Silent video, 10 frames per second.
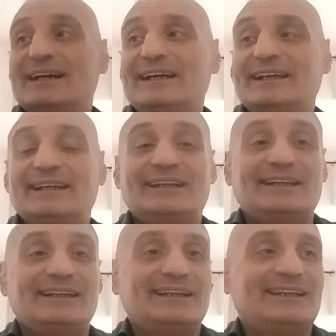
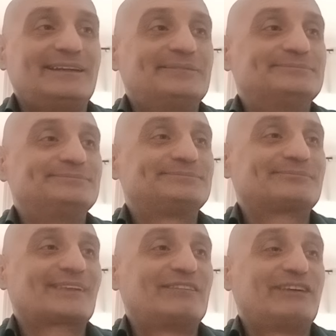e,
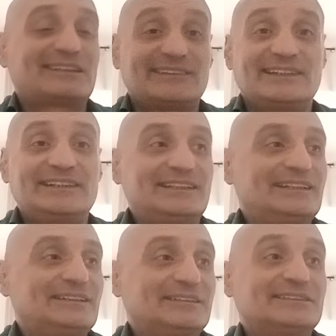ehm, fatte
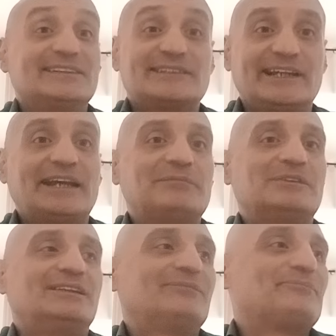di, di
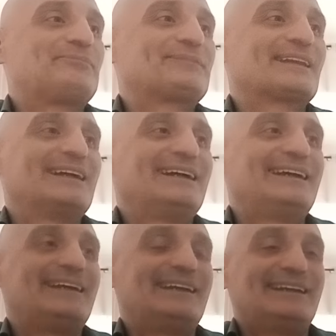schemi,
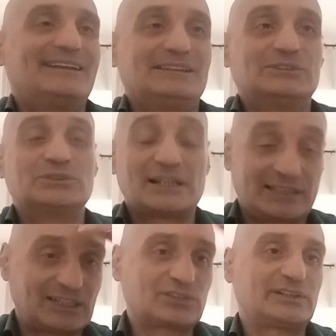eh, un
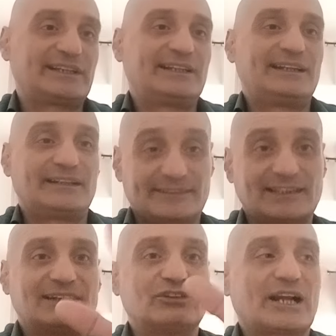allenatore che
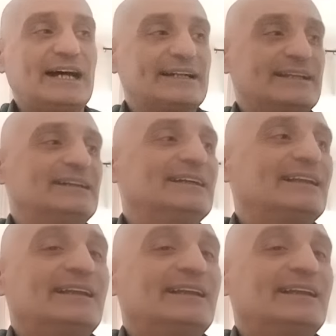sa lavorare,